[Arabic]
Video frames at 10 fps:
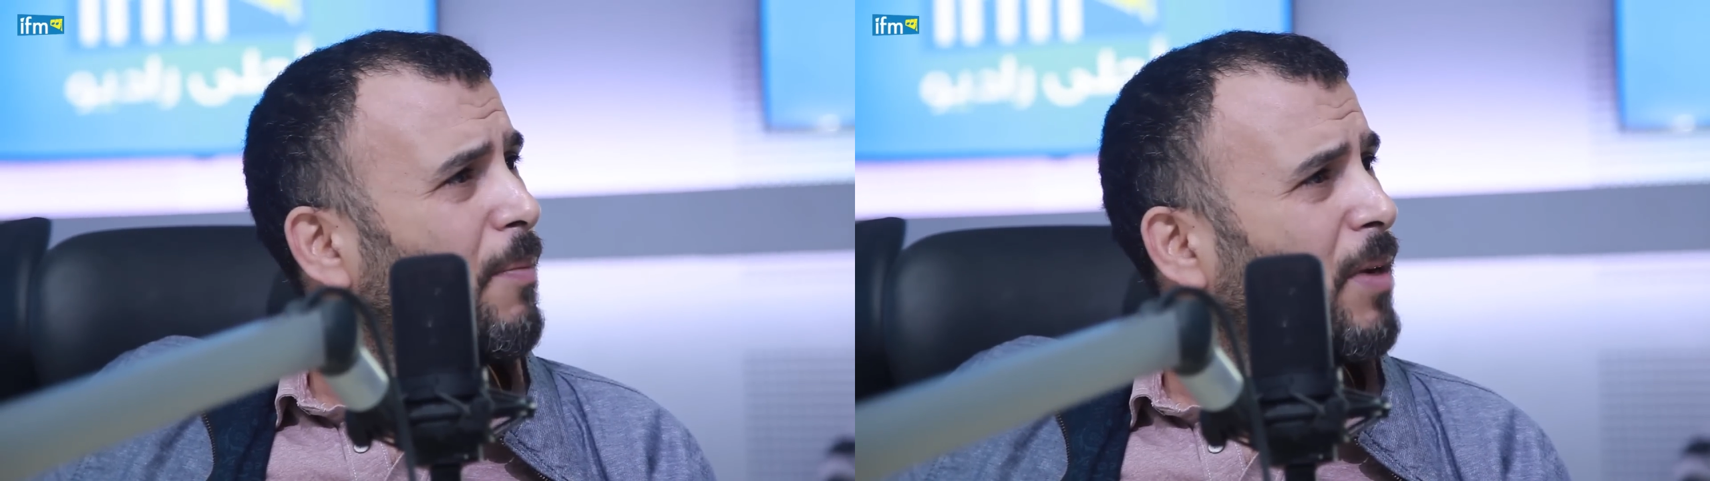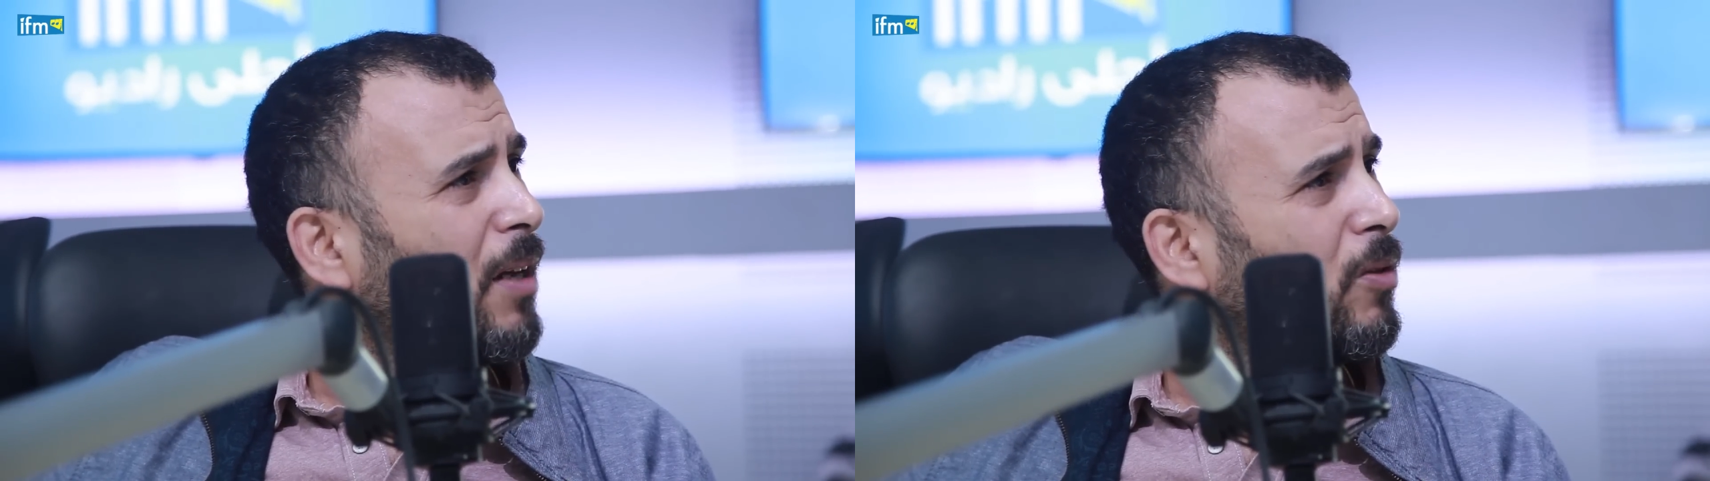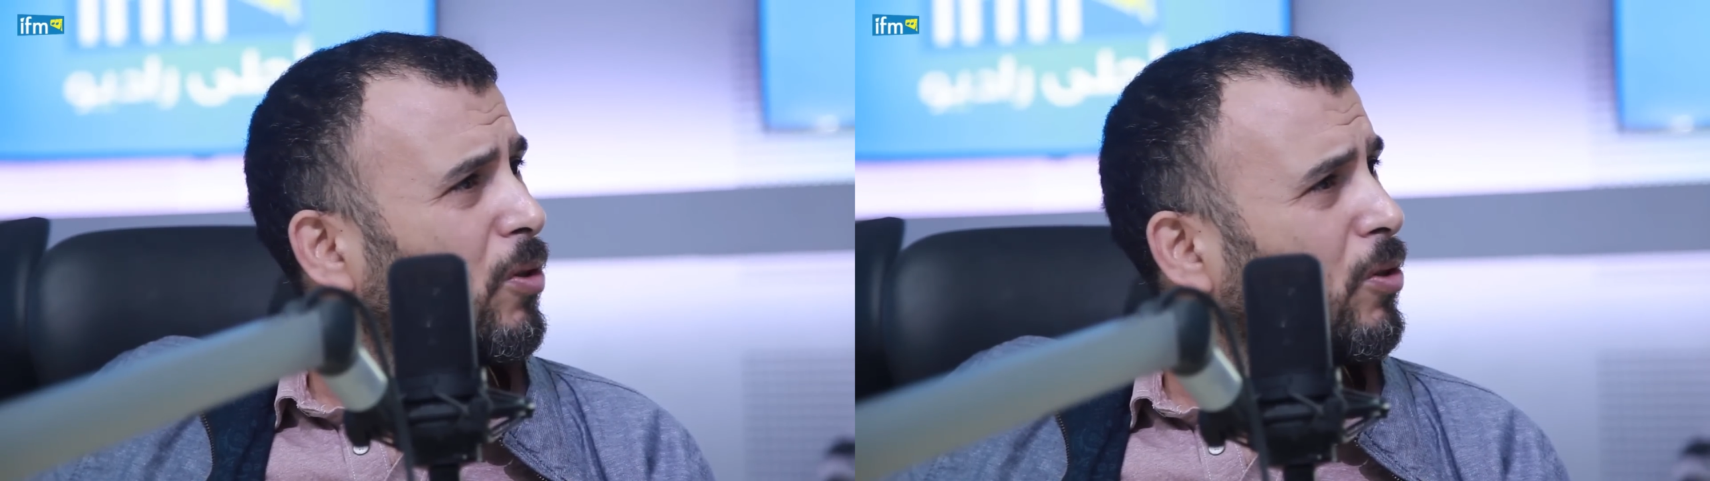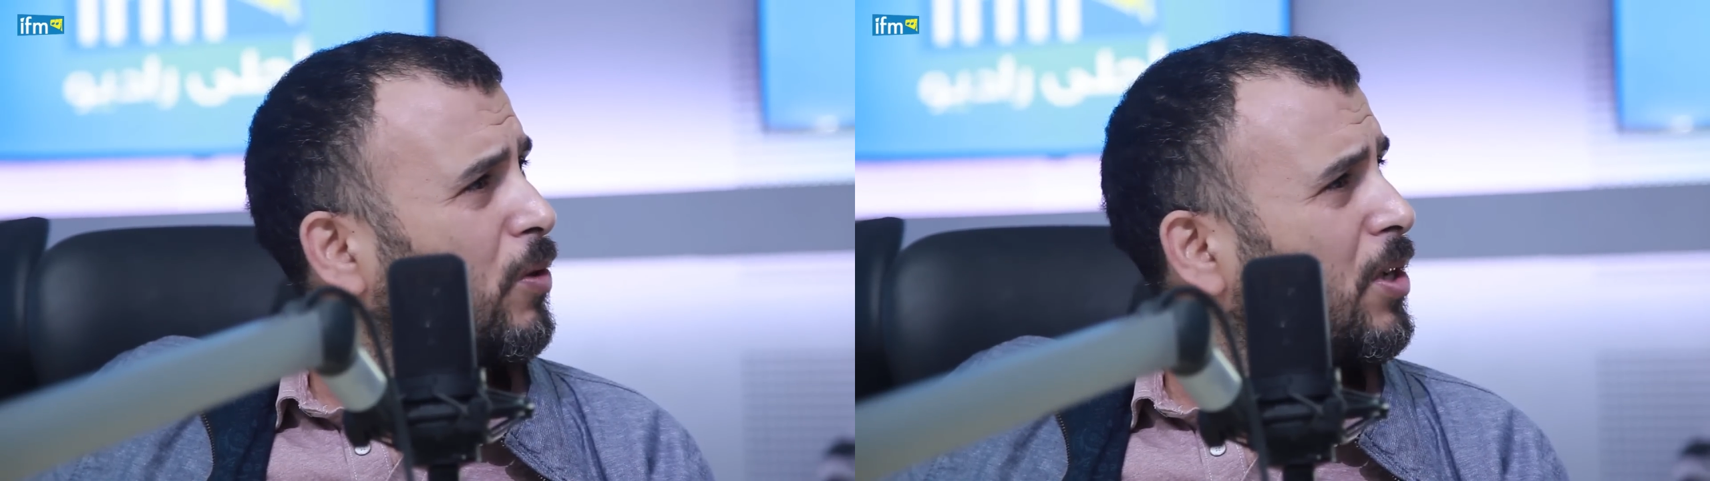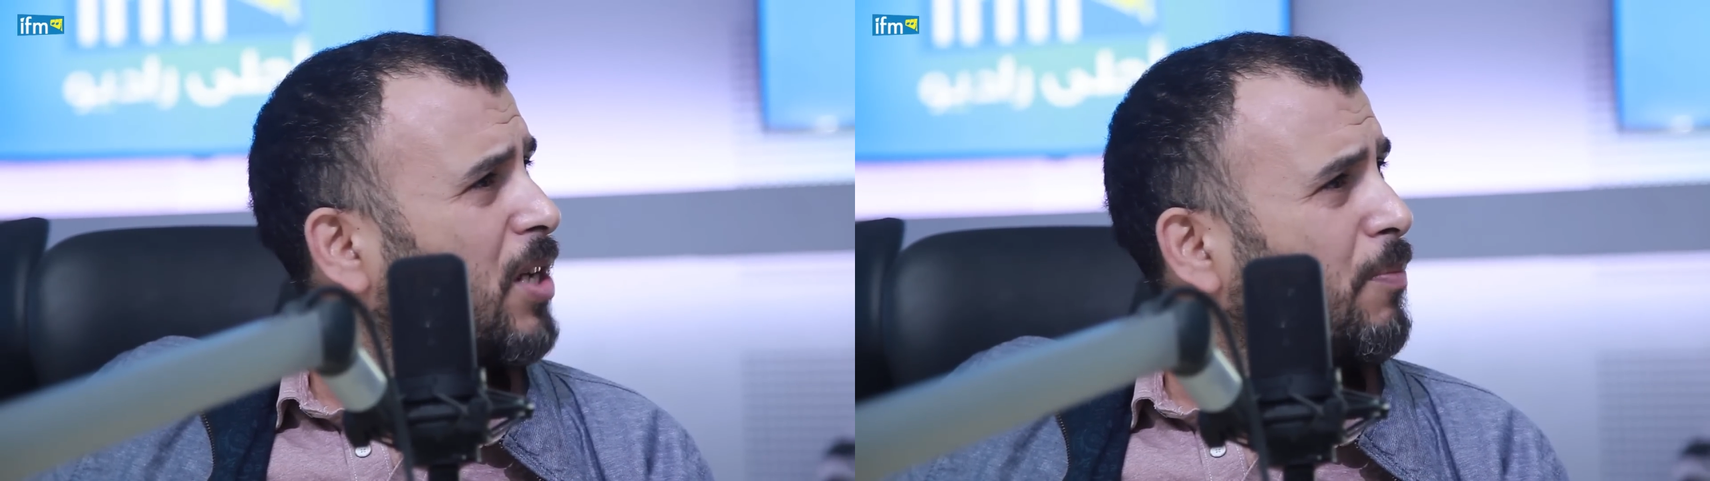من عند اخته
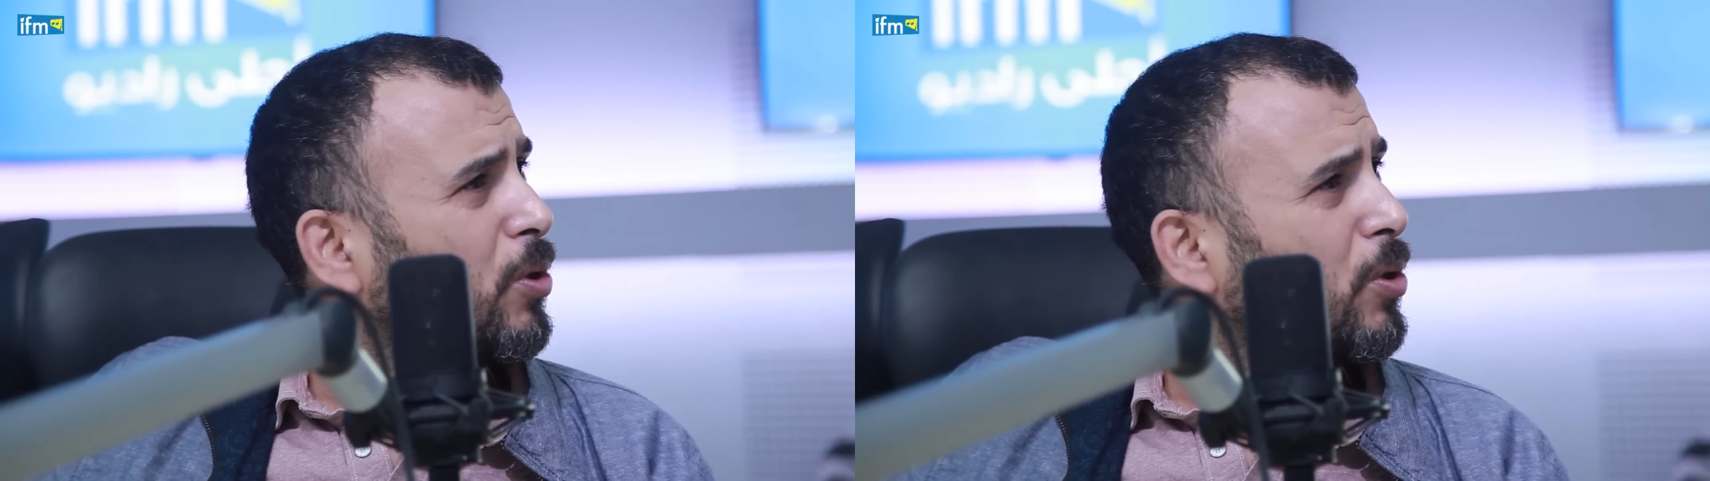اللي جايب